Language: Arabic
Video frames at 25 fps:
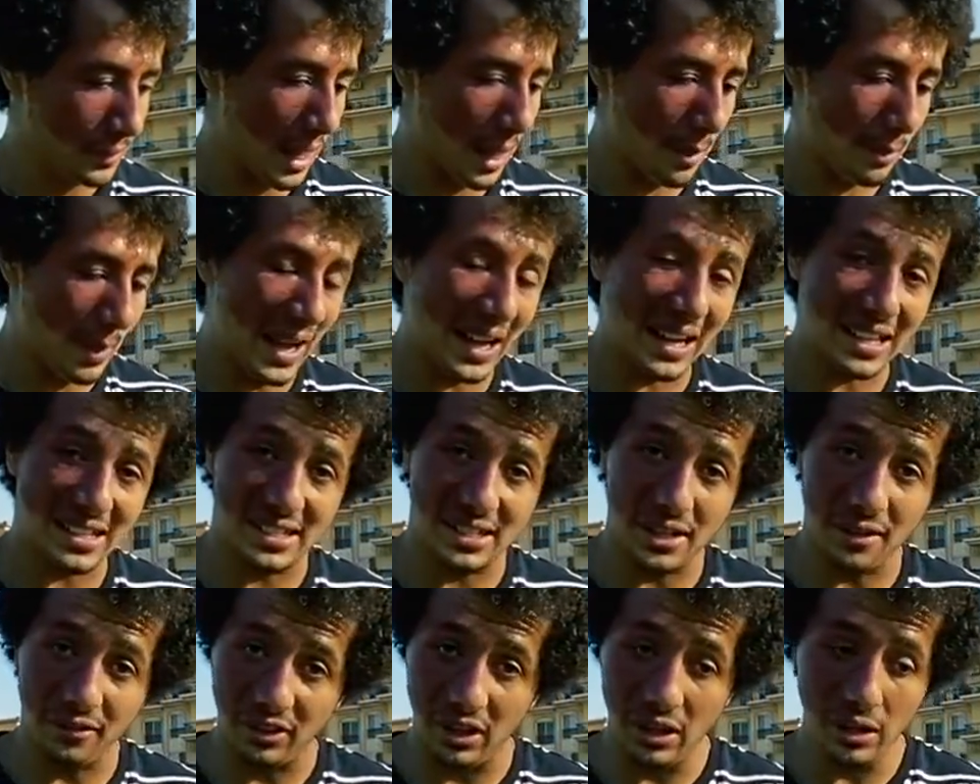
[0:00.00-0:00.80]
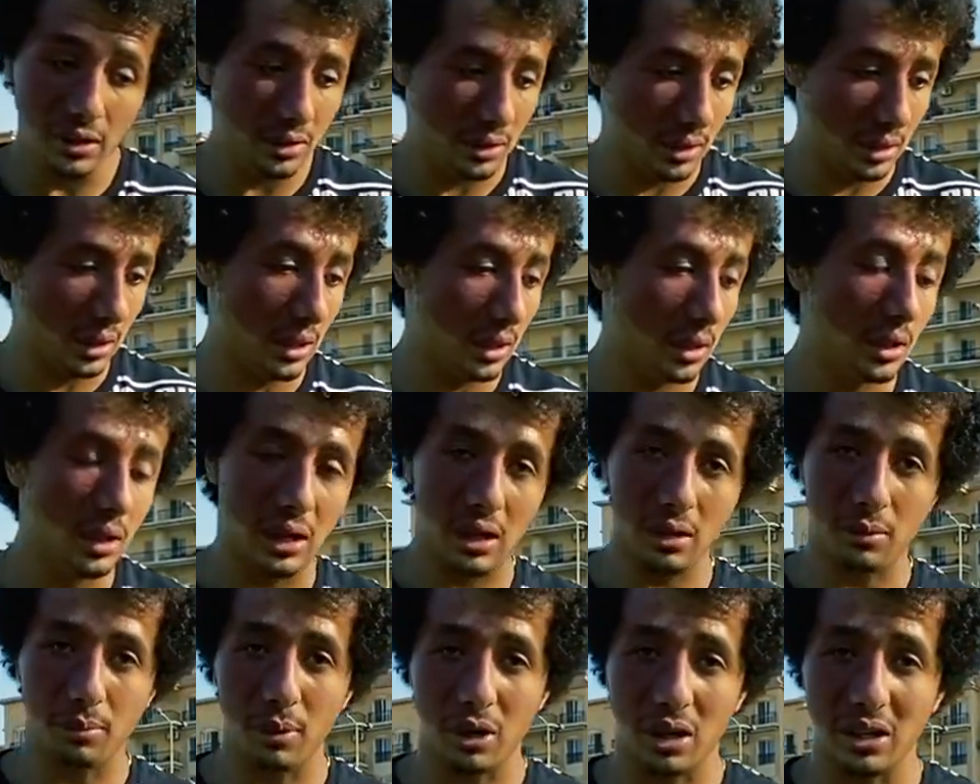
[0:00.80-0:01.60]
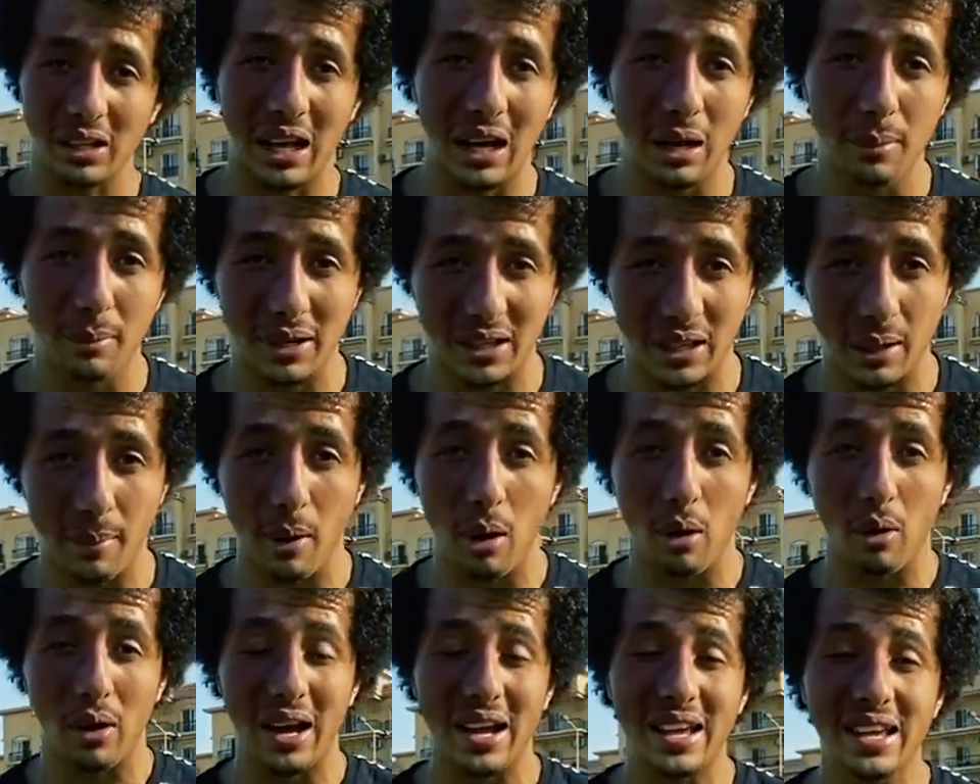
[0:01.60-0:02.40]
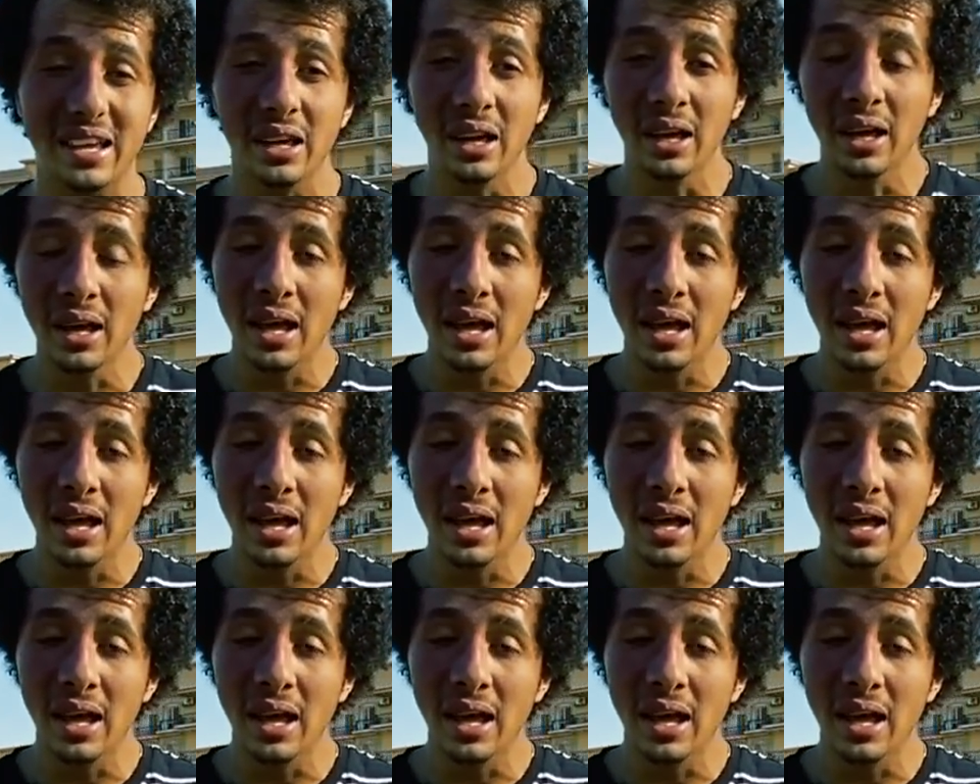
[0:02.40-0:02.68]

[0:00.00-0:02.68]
اهم حاجه السيفتي ان انا اتمرن على مرتبه او اي